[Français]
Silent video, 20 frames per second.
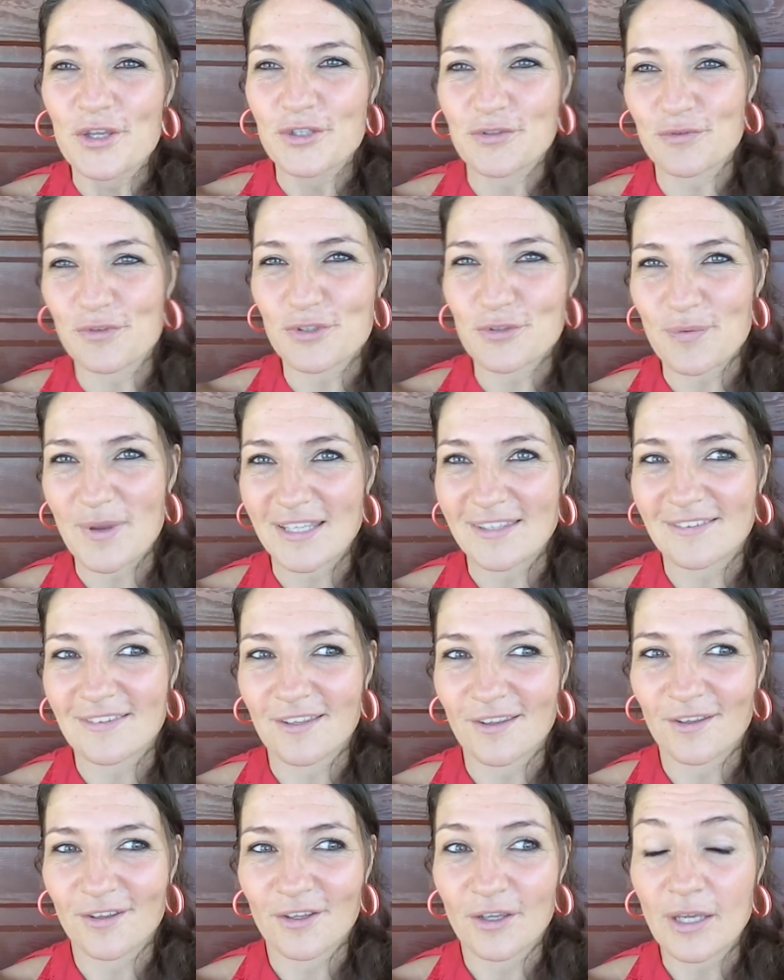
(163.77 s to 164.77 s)
Je vous
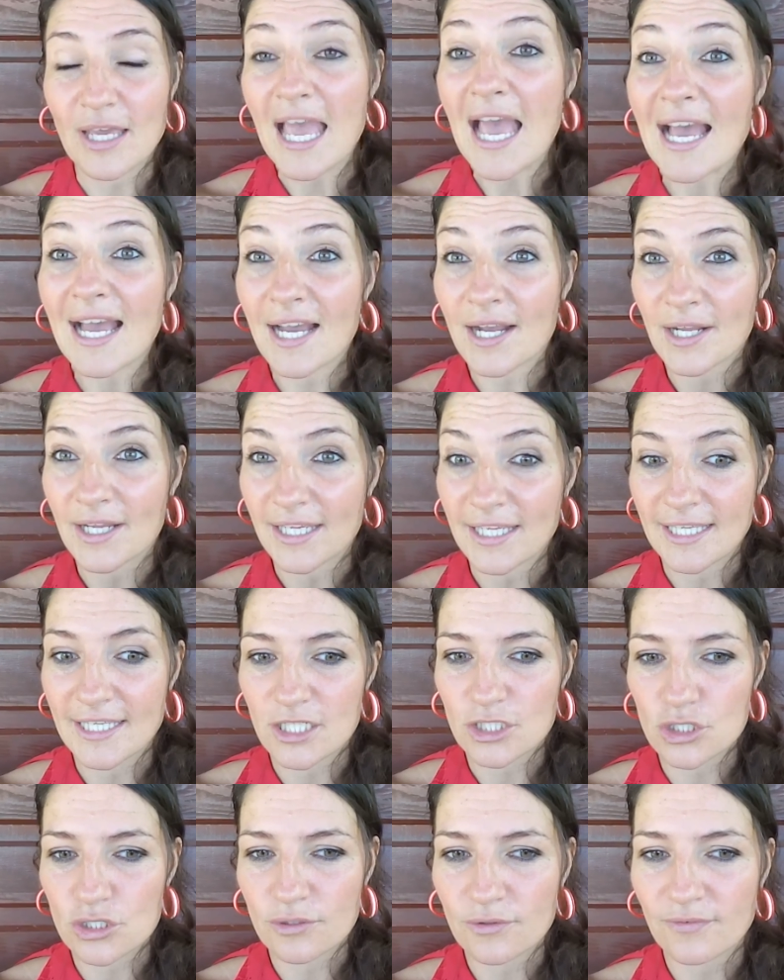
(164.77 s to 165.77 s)
souhaite... Euh, ah,
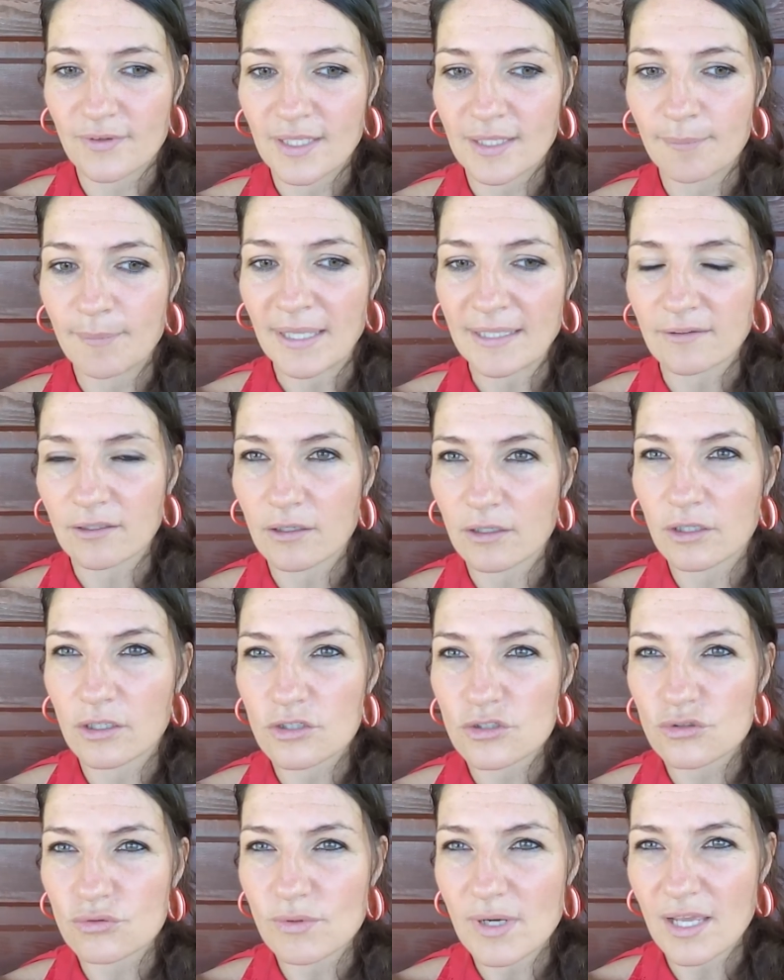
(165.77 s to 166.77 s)
et je vais
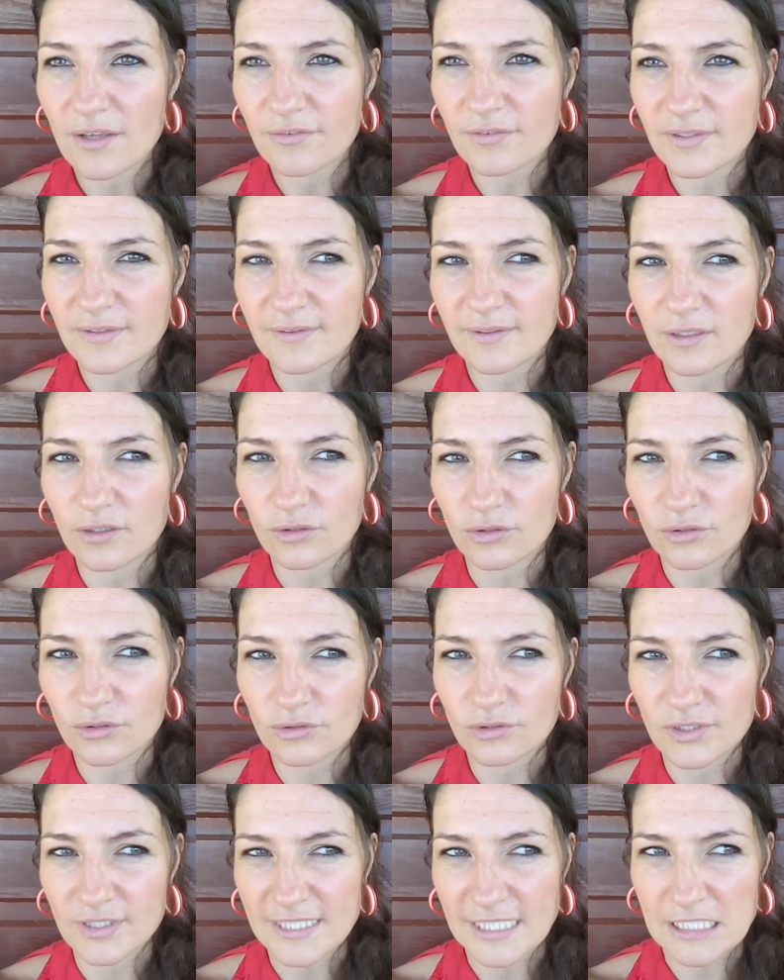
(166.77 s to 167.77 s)
mettre sous la
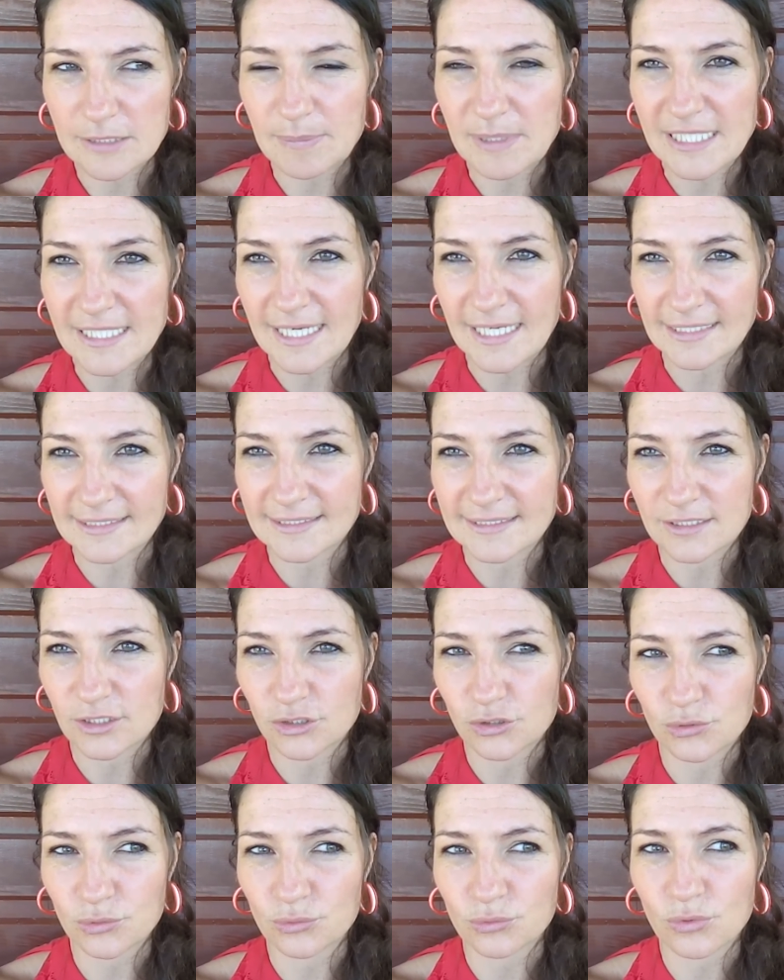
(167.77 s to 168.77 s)
vidéo des
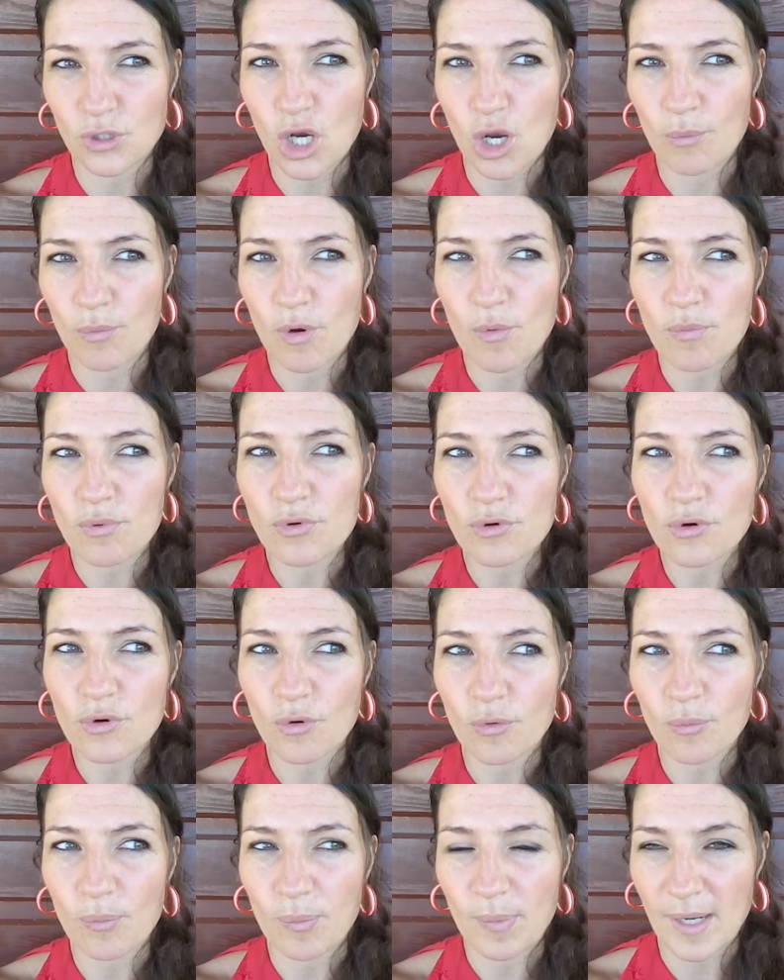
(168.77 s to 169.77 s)
explications un peu plus
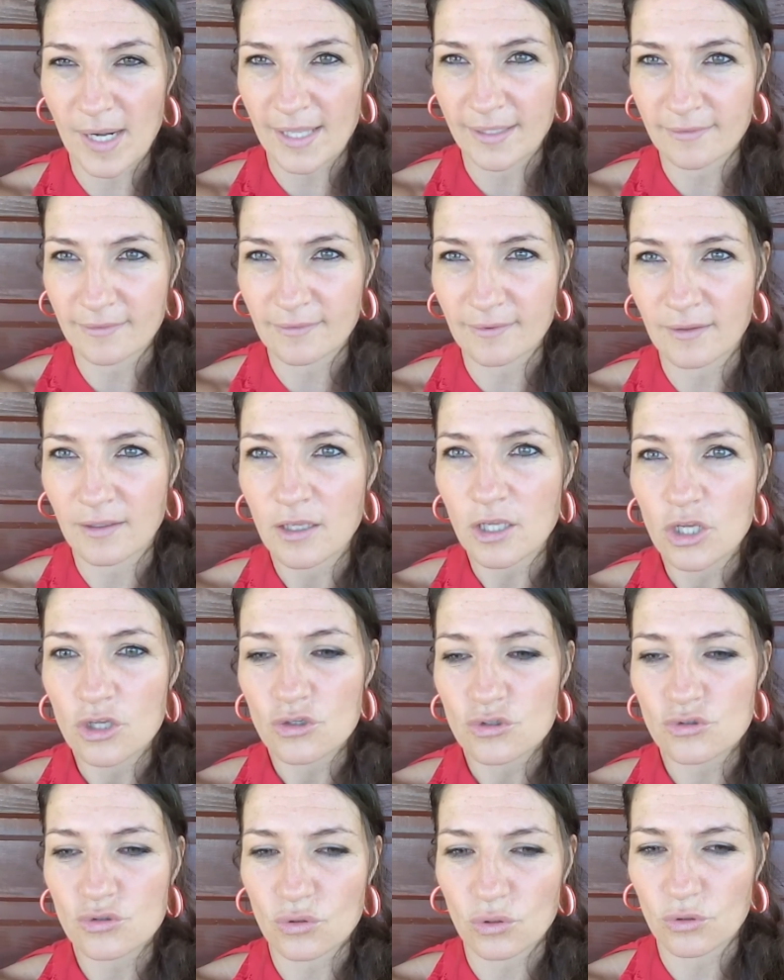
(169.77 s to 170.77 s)
complètes
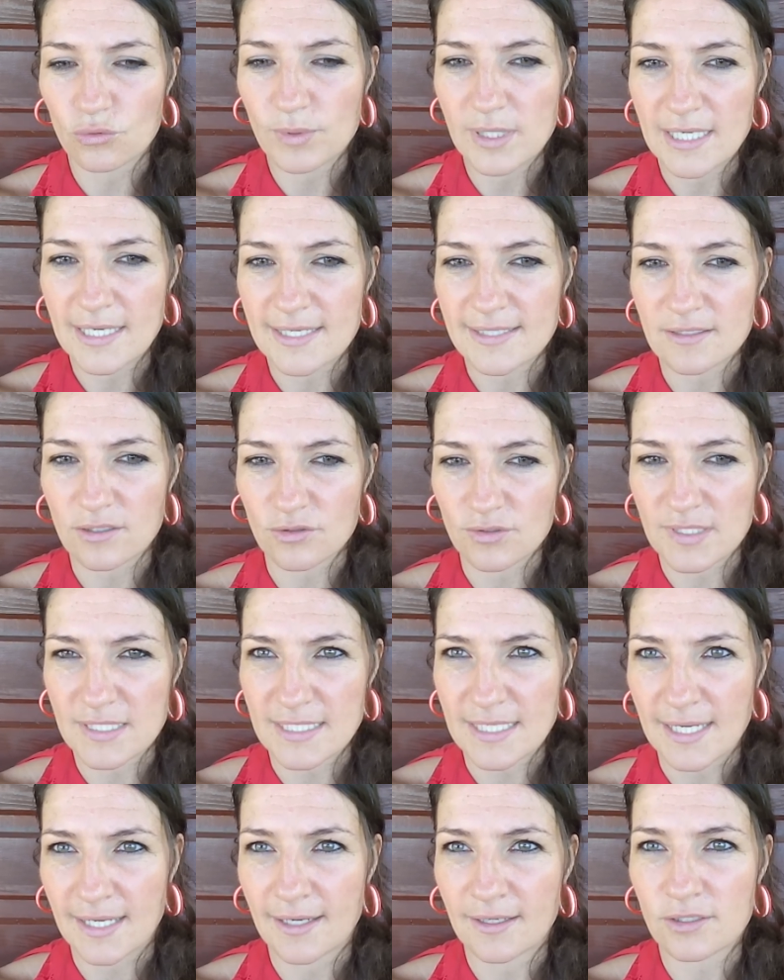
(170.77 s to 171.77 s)
sur l'huile
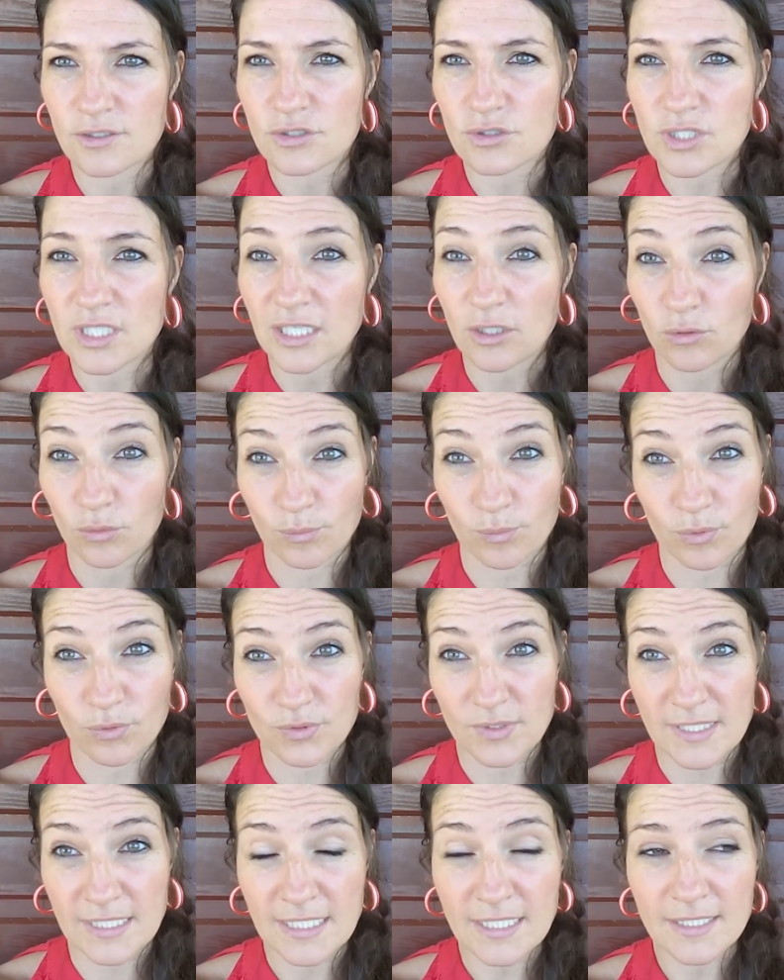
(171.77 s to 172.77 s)
essentielle, ses
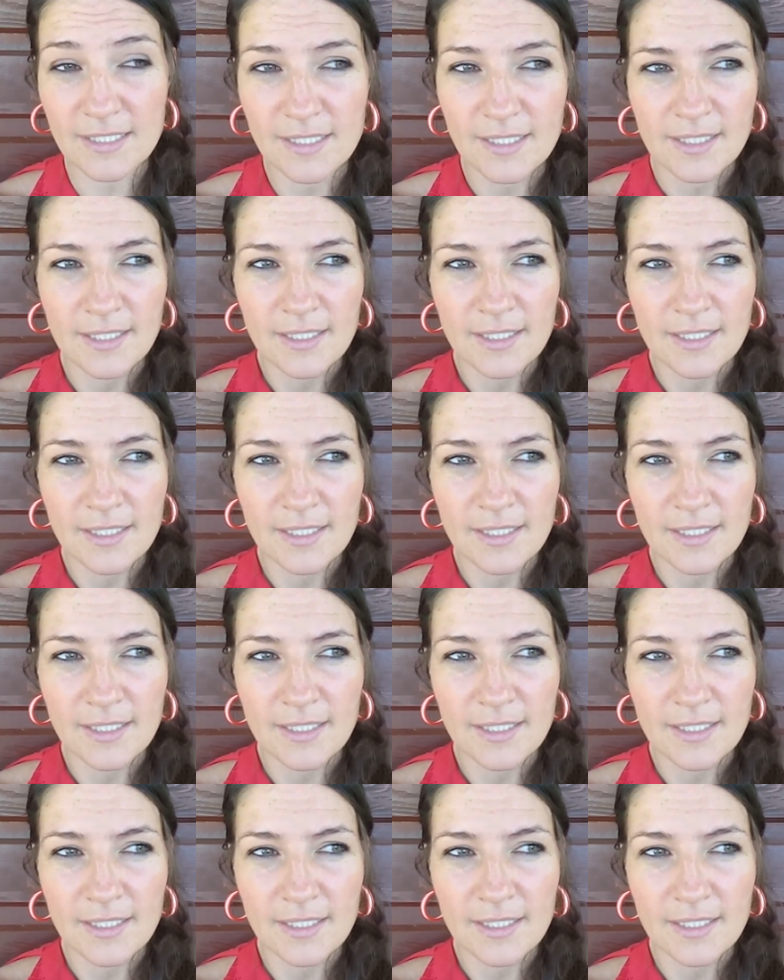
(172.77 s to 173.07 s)
composés.